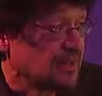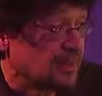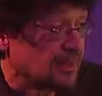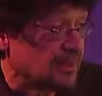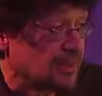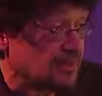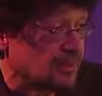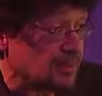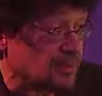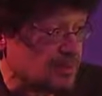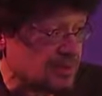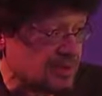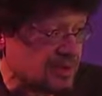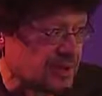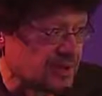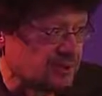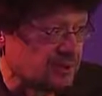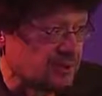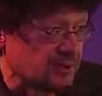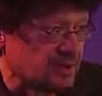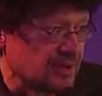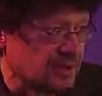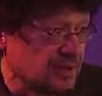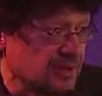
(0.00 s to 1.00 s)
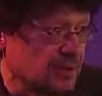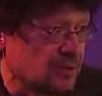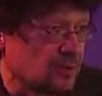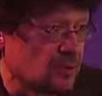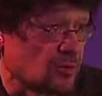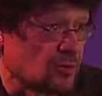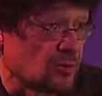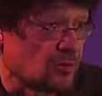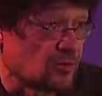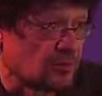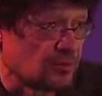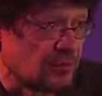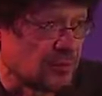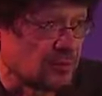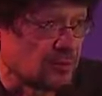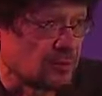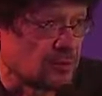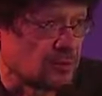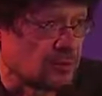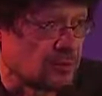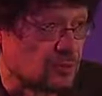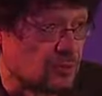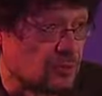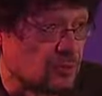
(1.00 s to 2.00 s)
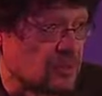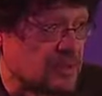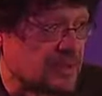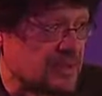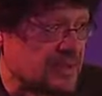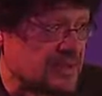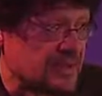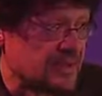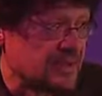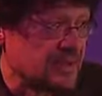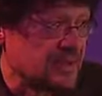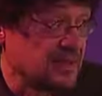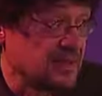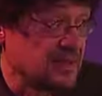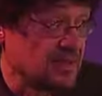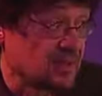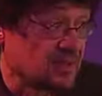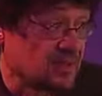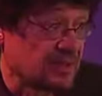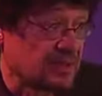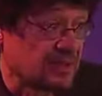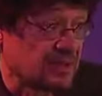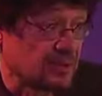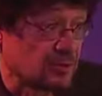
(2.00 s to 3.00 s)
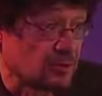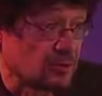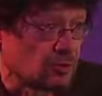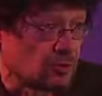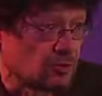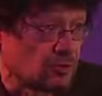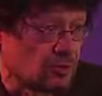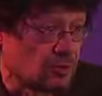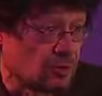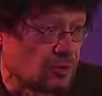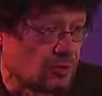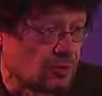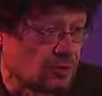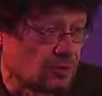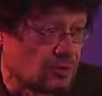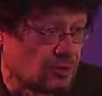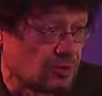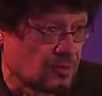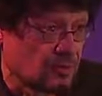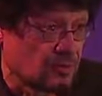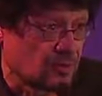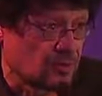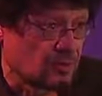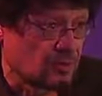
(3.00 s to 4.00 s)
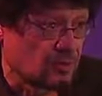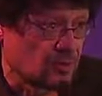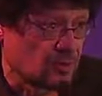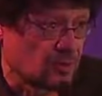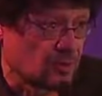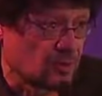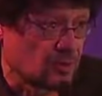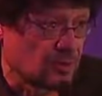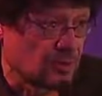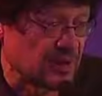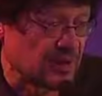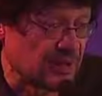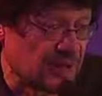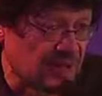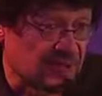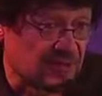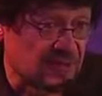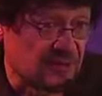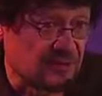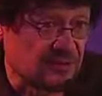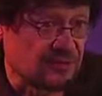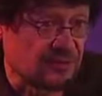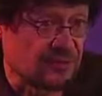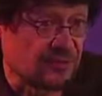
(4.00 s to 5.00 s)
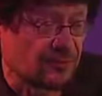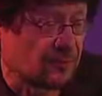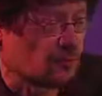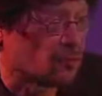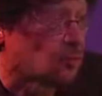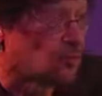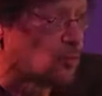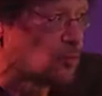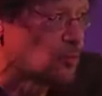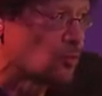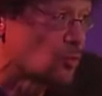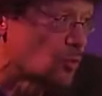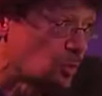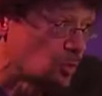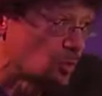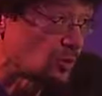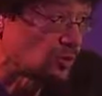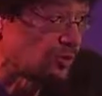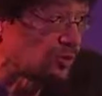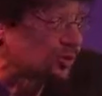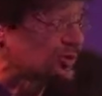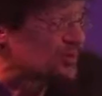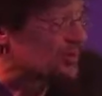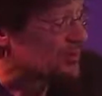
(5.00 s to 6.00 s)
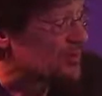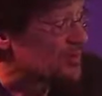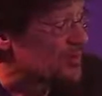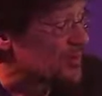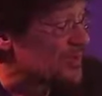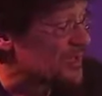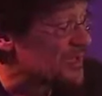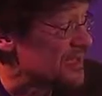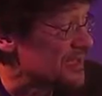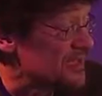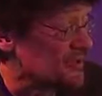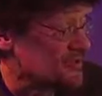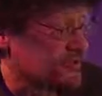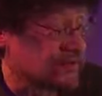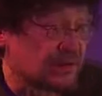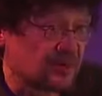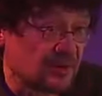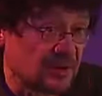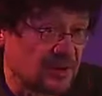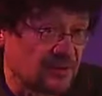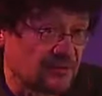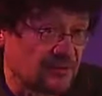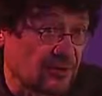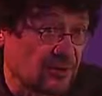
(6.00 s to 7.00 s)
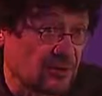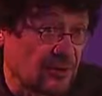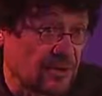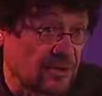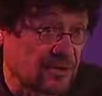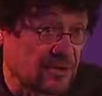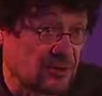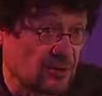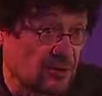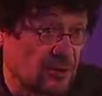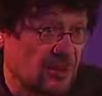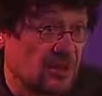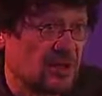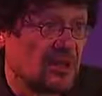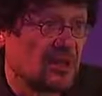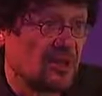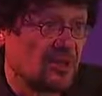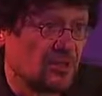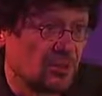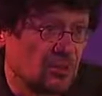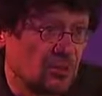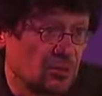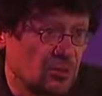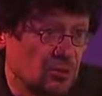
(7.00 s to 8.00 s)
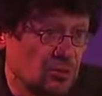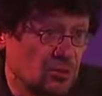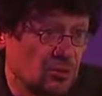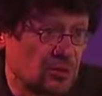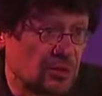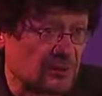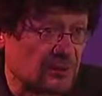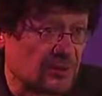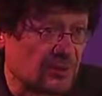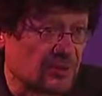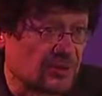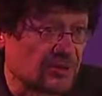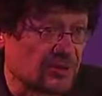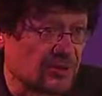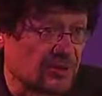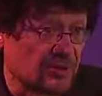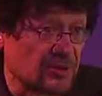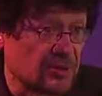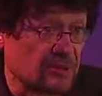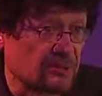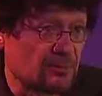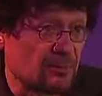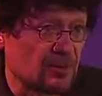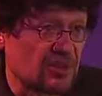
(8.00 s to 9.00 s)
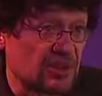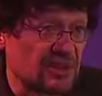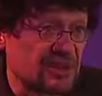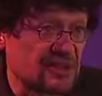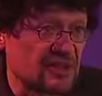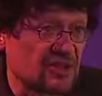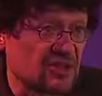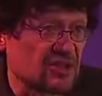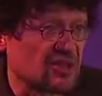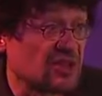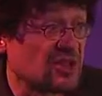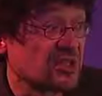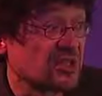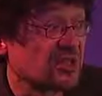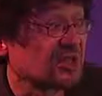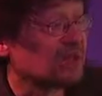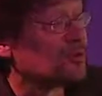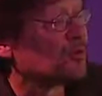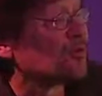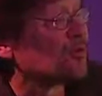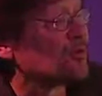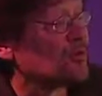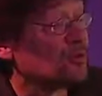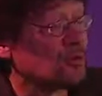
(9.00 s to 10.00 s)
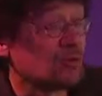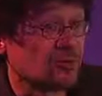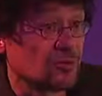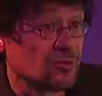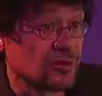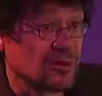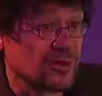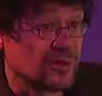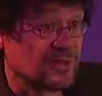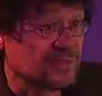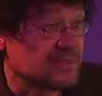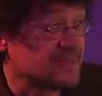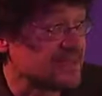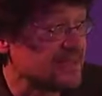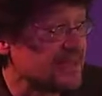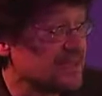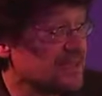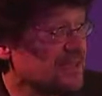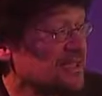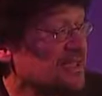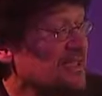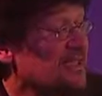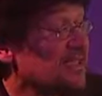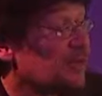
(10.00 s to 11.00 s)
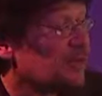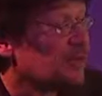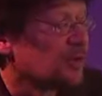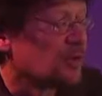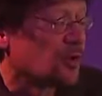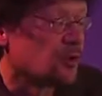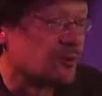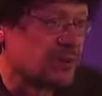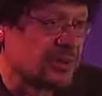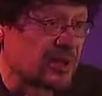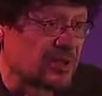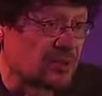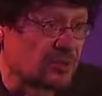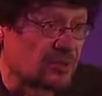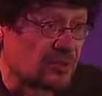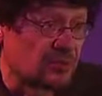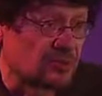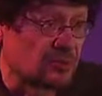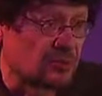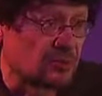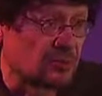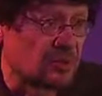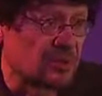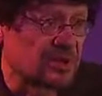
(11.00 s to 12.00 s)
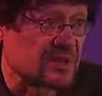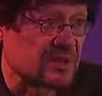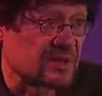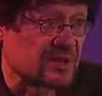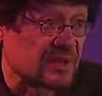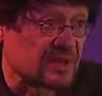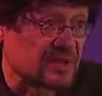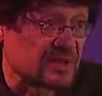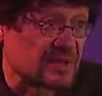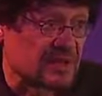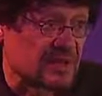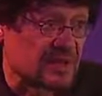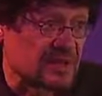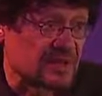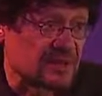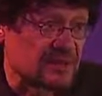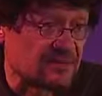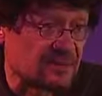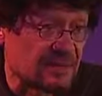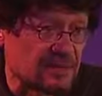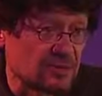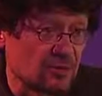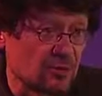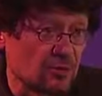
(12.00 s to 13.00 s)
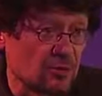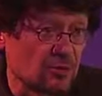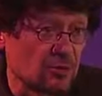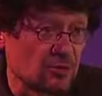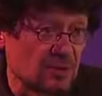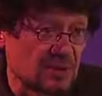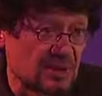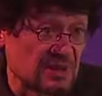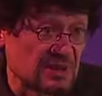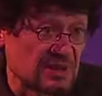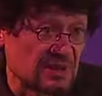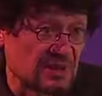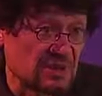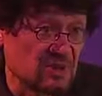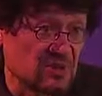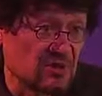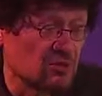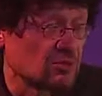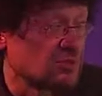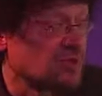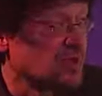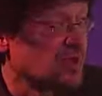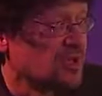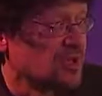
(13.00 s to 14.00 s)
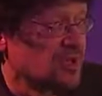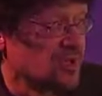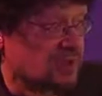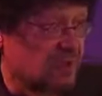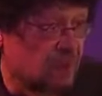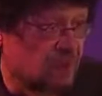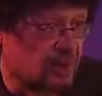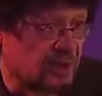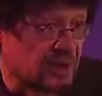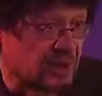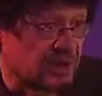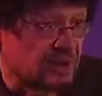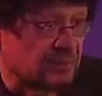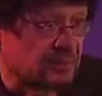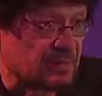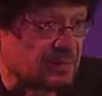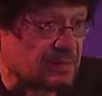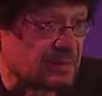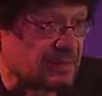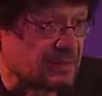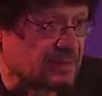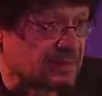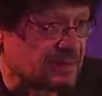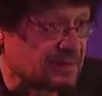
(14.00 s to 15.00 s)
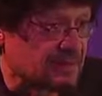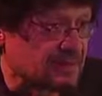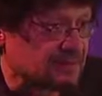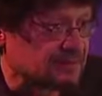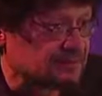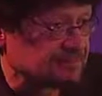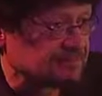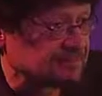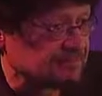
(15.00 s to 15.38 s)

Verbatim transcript: Et a posteriori, on revient dessus si on a des retours euh, de négatifs ou au contraire très positifs dans les formations, d'où l'importance pour les stagiaires de vos DSI de remplir correctement les enquêtes de satisfaction que nous exigeons auprès des prestataires.